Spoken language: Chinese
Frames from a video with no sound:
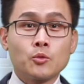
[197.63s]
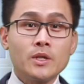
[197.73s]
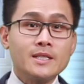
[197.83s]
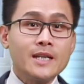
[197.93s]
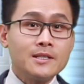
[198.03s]
独
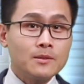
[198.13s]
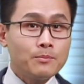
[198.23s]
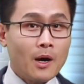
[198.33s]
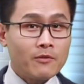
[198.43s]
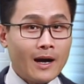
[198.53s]
立战争
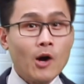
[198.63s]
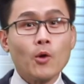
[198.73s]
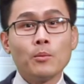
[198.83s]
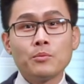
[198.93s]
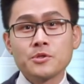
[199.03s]
爆发
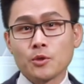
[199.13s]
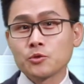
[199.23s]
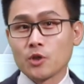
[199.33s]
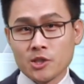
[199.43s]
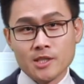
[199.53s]
后不久
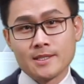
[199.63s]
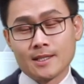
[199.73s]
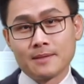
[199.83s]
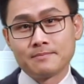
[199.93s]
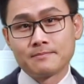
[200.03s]
所设计的。